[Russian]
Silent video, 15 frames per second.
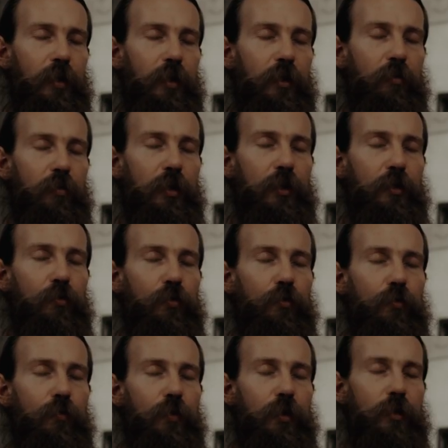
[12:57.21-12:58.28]
И мы легко и
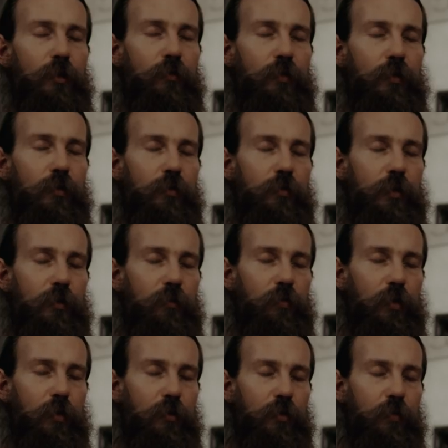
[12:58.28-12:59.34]
уверенно двигаемся
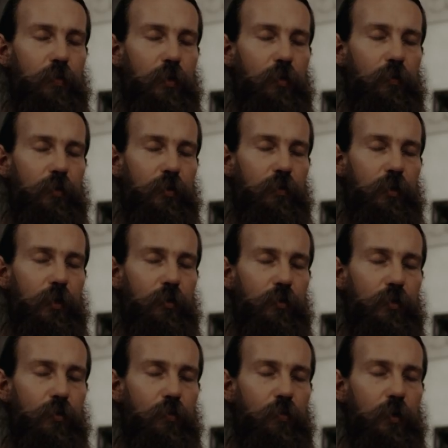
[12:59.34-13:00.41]
вперед с первой на девятую
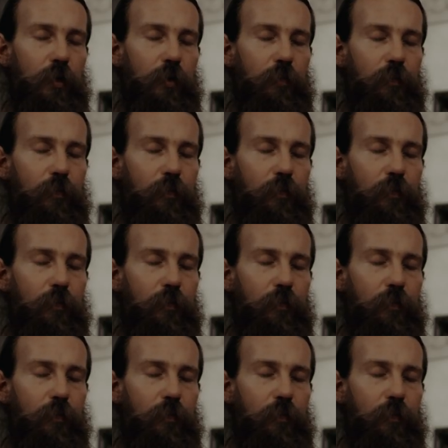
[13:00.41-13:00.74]
ступень.